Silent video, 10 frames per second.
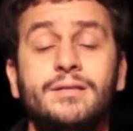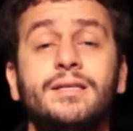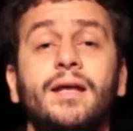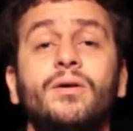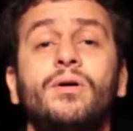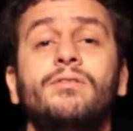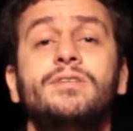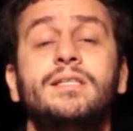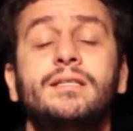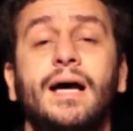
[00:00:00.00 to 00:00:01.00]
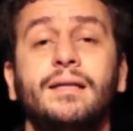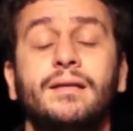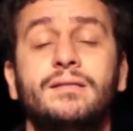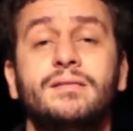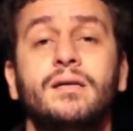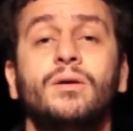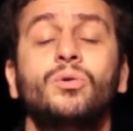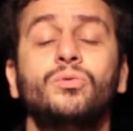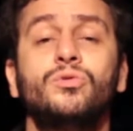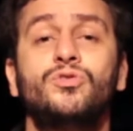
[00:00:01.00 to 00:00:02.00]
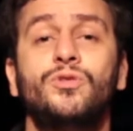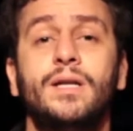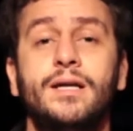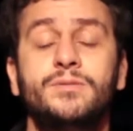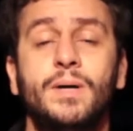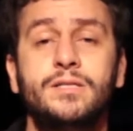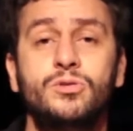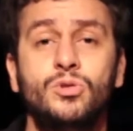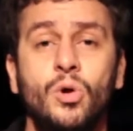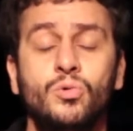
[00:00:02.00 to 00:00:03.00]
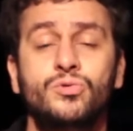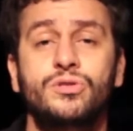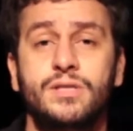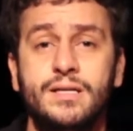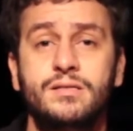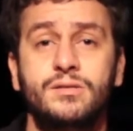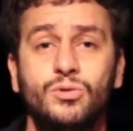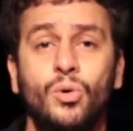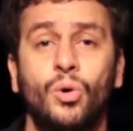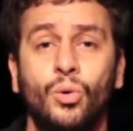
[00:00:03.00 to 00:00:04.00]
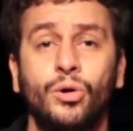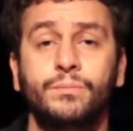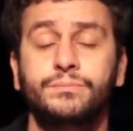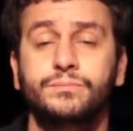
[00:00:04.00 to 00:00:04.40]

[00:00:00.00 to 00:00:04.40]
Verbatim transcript: seriam revisitadas num dos finais mais nonsense do horror.